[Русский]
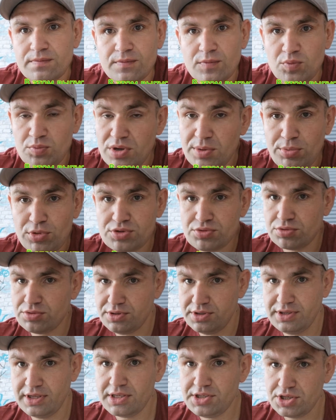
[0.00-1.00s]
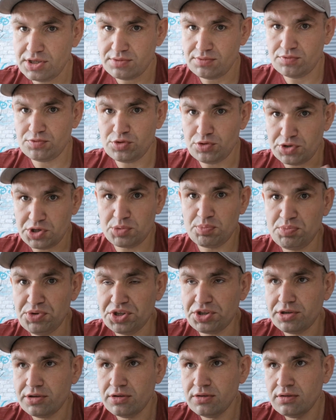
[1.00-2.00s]
Ну, у меня просто, вот, знаете, сейчас вот все
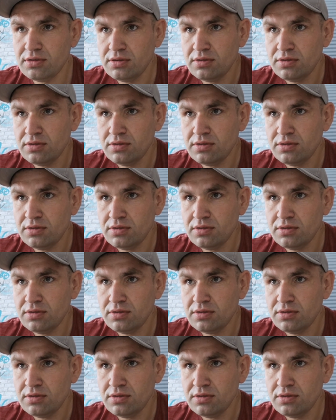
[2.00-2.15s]
кипит.